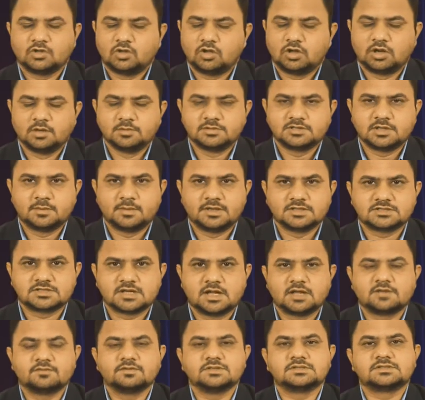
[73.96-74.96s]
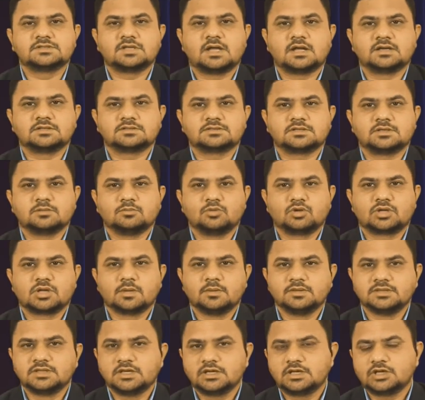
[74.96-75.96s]
और अब समाचार विस्तार से
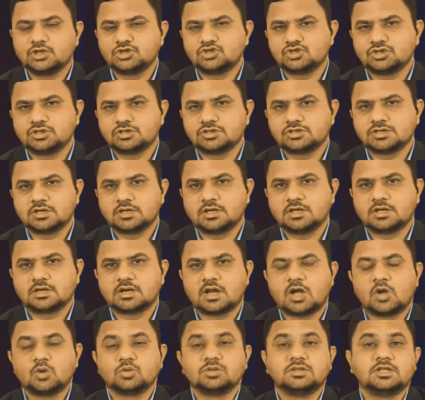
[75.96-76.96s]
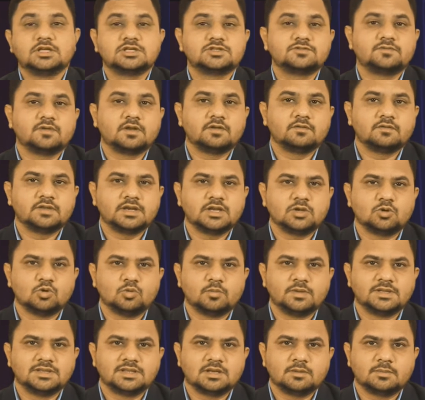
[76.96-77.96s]
मुख्यमंत्री के चंद्रशेखर राव 10 फरवरी
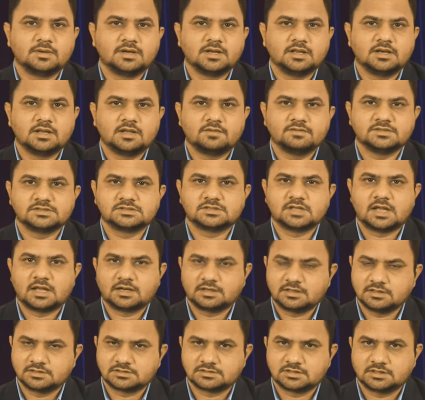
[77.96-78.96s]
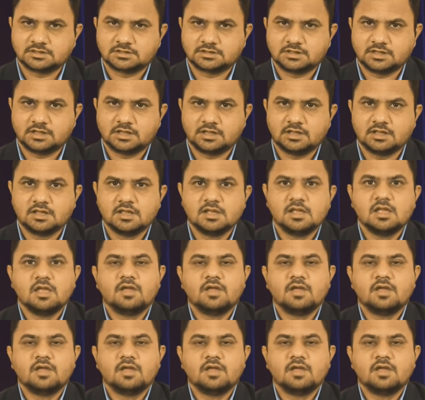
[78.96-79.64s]
को मंत्रिमंडल का विस्तार कर सकते हैं